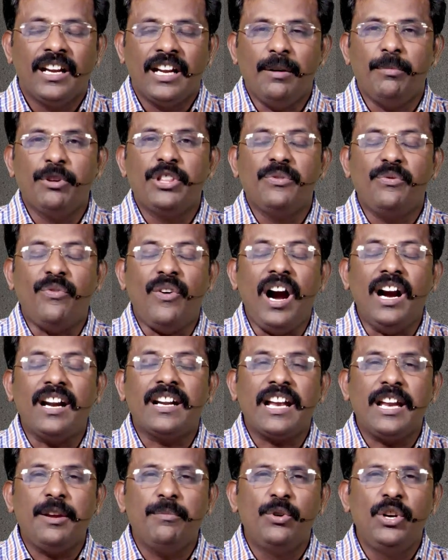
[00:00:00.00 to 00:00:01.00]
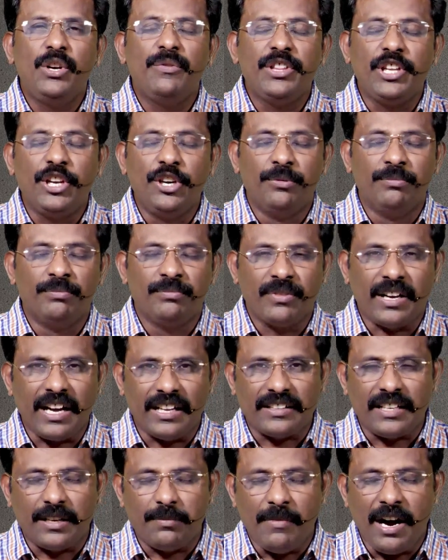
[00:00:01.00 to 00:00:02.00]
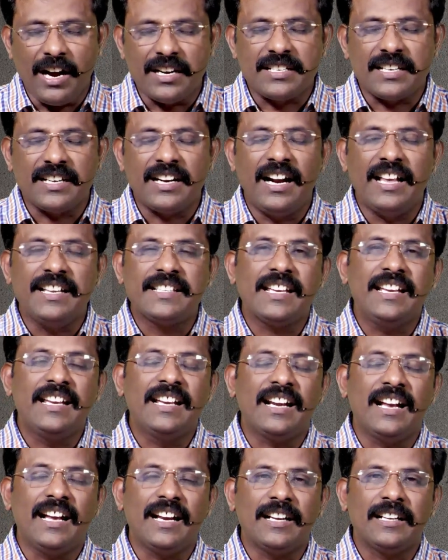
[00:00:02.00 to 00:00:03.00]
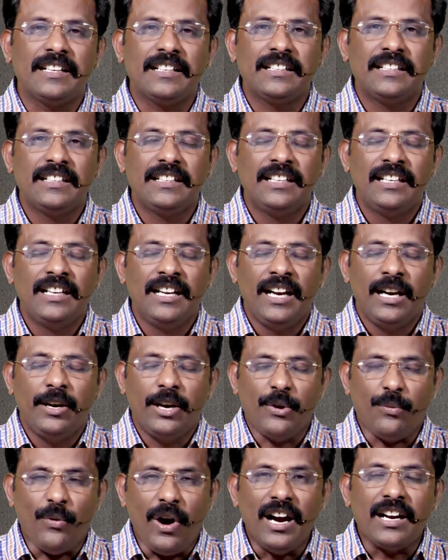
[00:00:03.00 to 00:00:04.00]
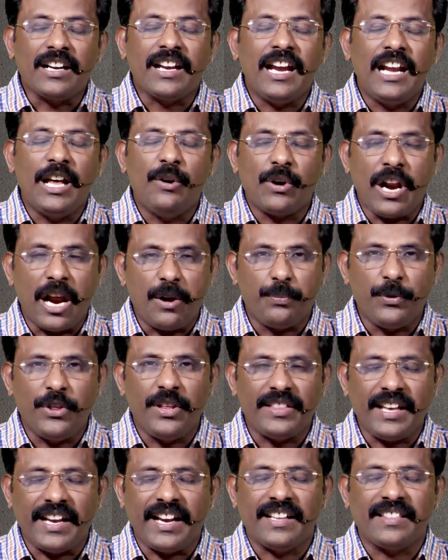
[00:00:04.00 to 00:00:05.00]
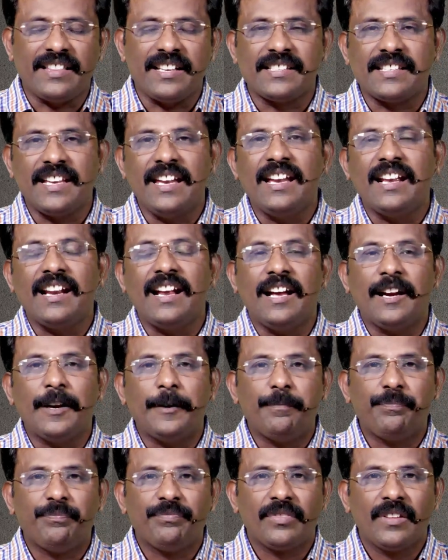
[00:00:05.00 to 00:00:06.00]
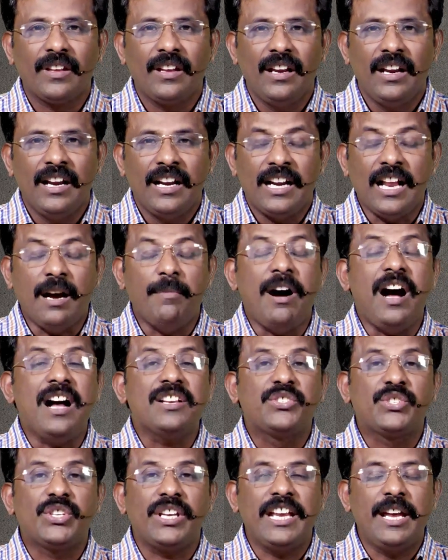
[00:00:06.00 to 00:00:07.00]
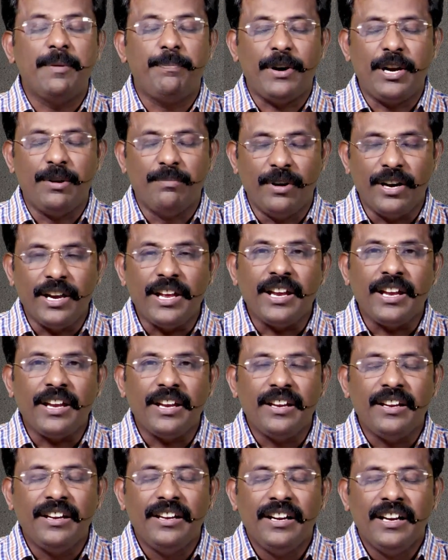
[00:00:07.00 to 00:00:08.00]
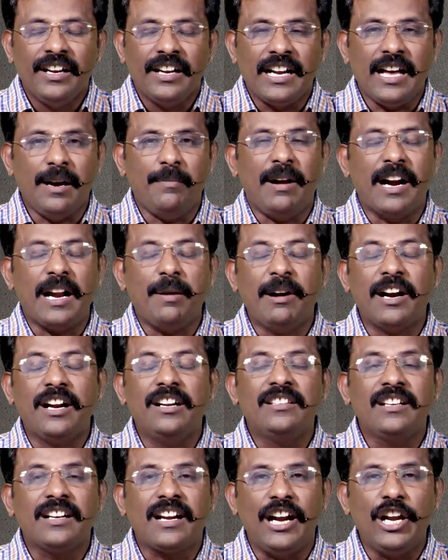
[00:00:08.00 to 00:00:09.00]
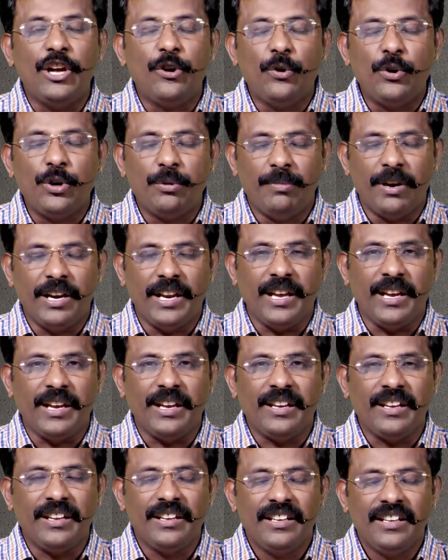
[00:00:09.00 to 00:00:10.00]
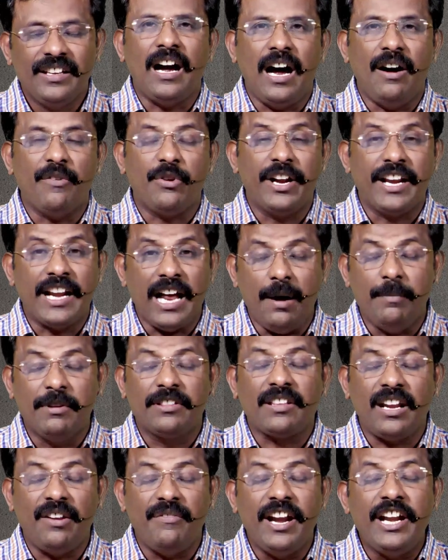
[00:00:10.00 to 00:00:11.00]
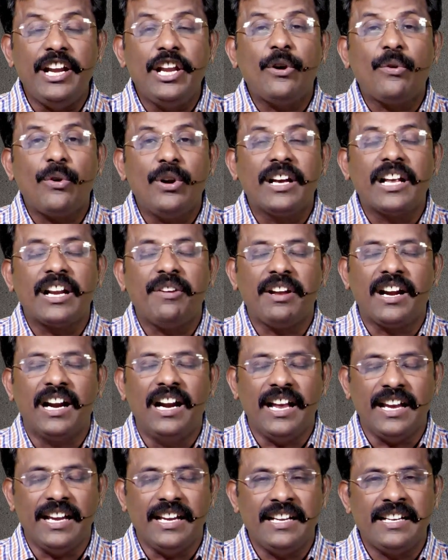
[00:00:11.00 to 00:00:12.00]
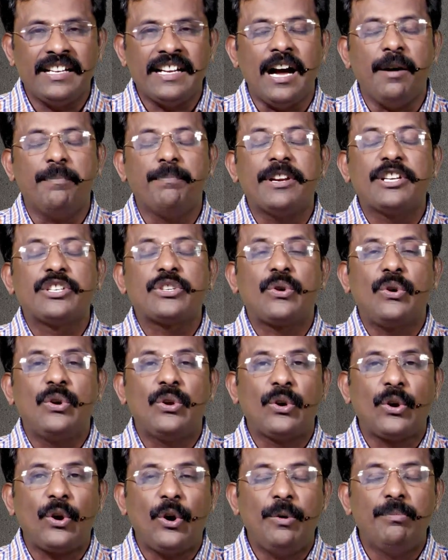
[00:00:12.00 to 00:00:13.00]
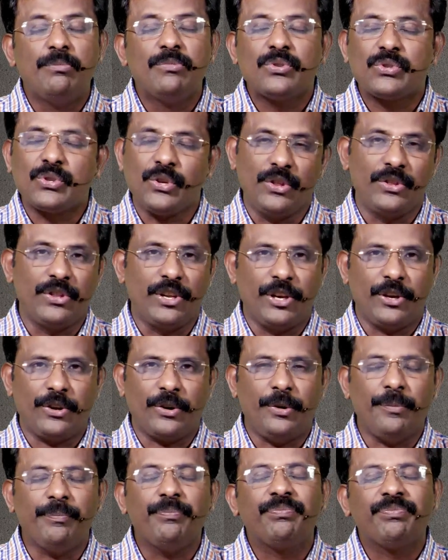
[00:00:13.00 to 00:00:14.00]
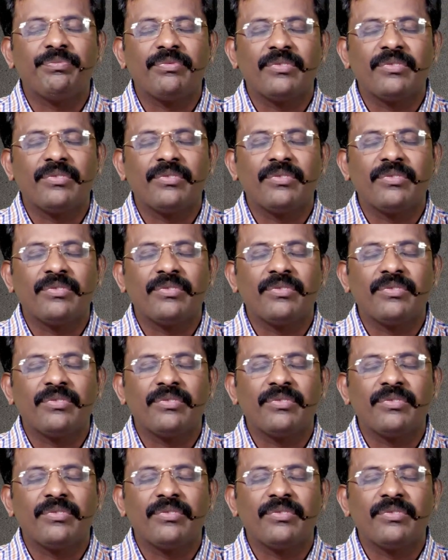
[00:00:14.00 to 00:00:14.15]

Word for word: நமது வாழ்க்கை முழுவதிலும் கத்தர் மாற்றங்களை செய்கிறார் வாழ்க்கையில் ஒரு அற்புதத்தை கத்தர் செய்கிறார் நாம் ஆச்சரியப்படும்படி நாம் மனமகிழ்ந்து களி கூறும்படி அவருடைய நாமத்தில் வேண்டிக் கொள்ளுகிறவைகளை நாம் கொள்ளுகிறோம் சுதந்திரிக்கிறோம்